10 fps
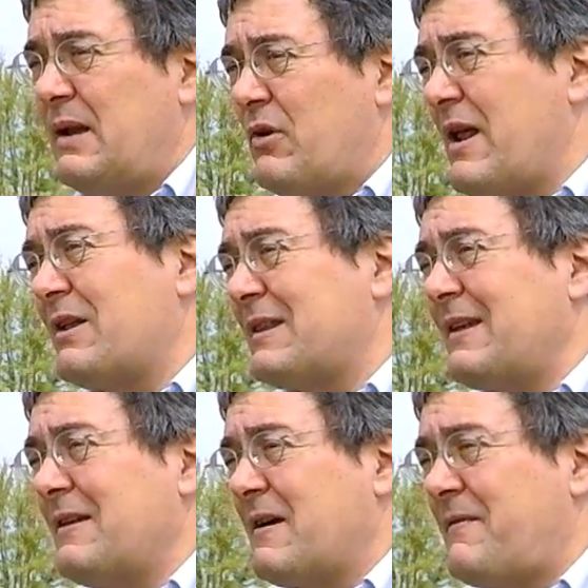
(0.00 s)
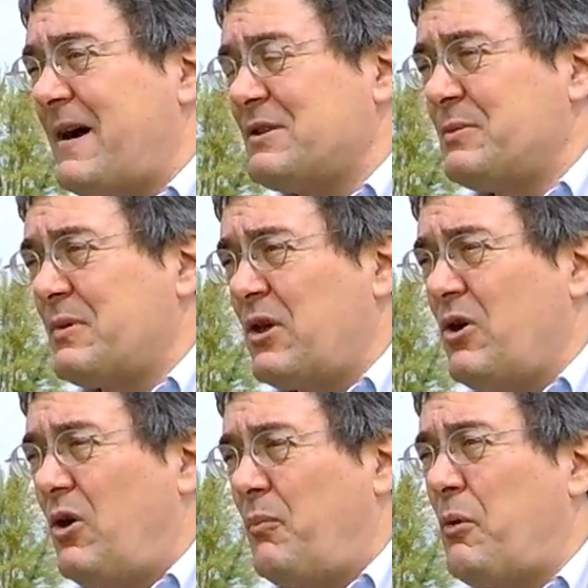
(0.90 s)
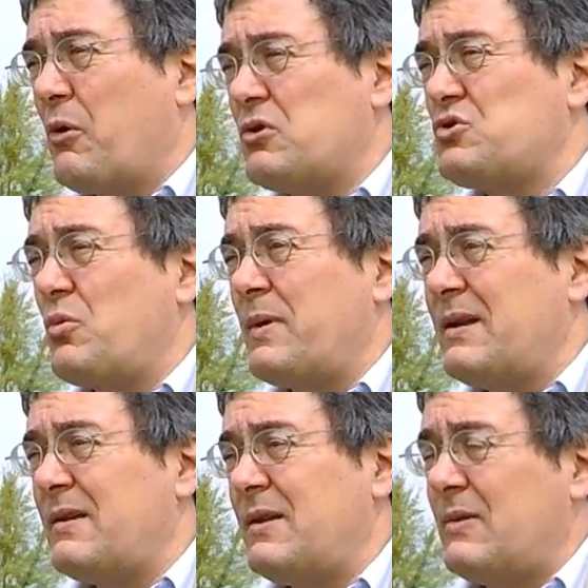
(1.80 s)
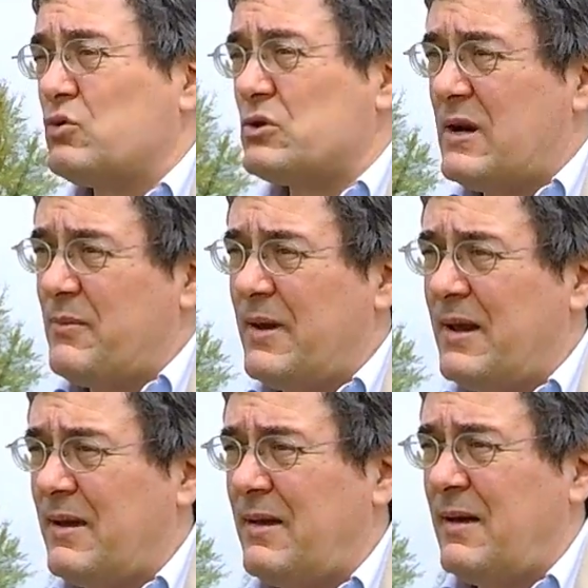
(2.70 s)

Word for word: non è una tecnica facile, perché io ho pochi strumenti e devo usarli bene.